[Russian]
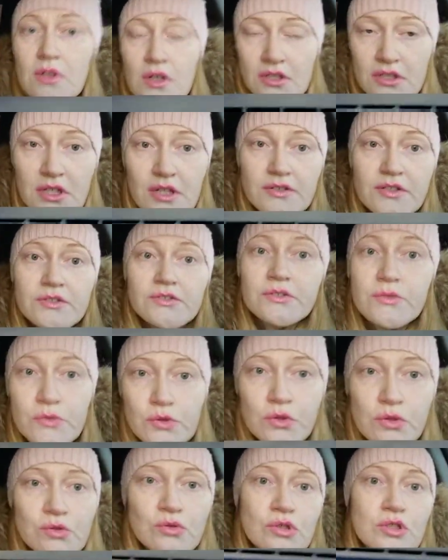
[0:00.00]
Хотя
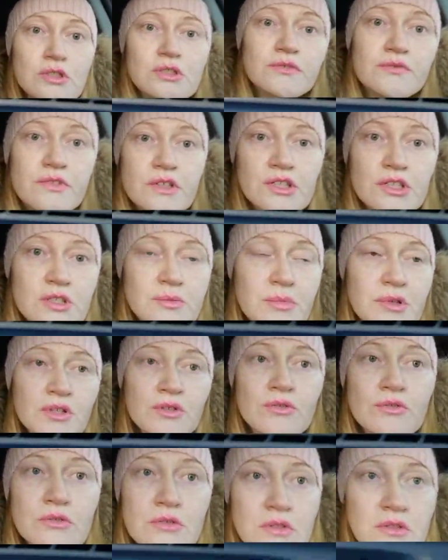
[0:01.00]
светофор тоже не в нашем
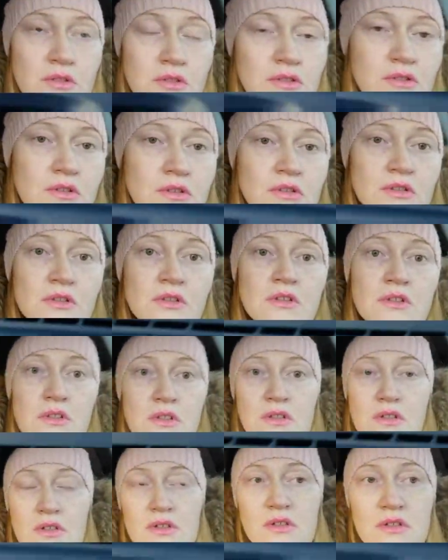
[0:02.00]
районе. Не близко,
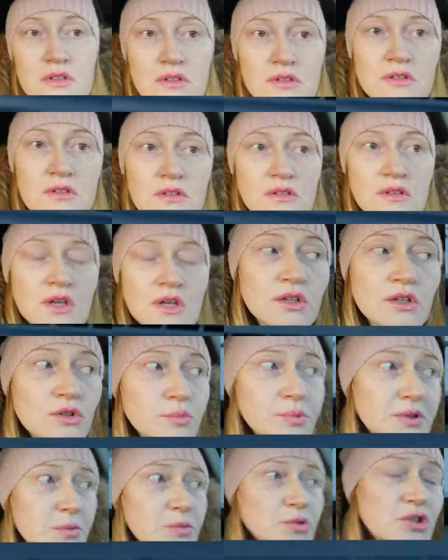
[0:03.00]
совсем не близко. Ну,
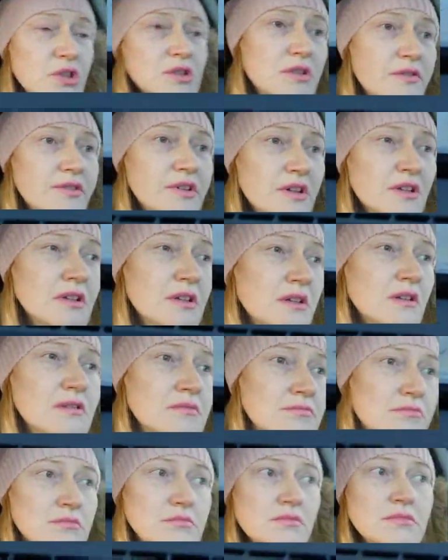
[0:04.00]
потому что,
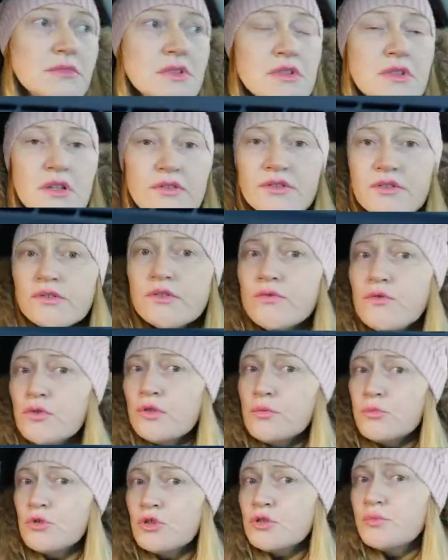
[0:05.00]
наверное, не знаю, в
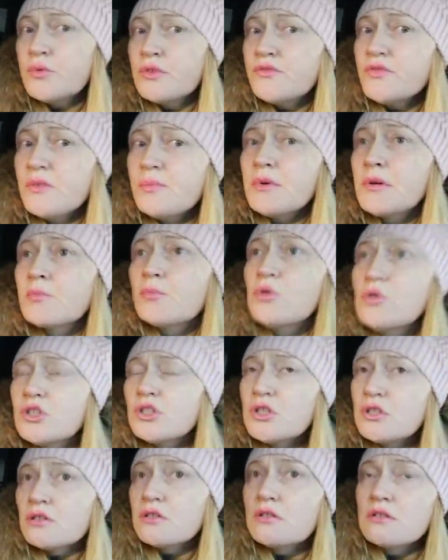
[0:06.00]
светофоре может быть выбор улица больше.
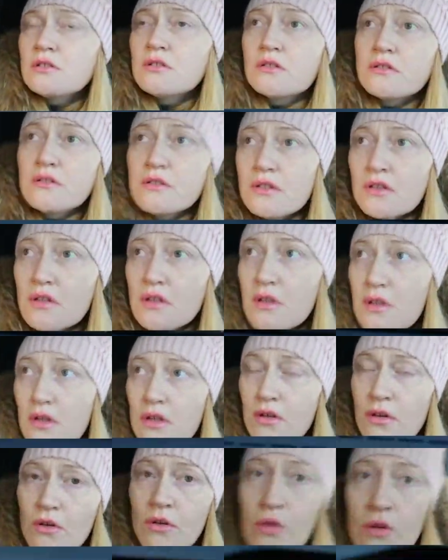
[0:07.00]
Улица Маяковского.
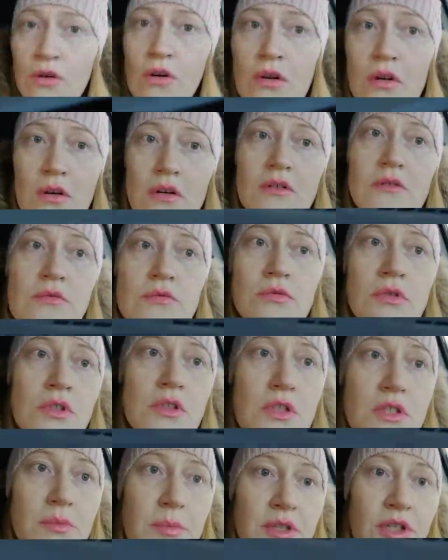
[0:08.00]
О,
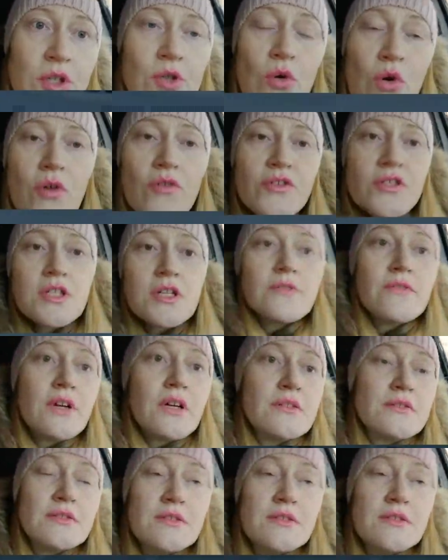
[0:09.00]
улица Маяковского.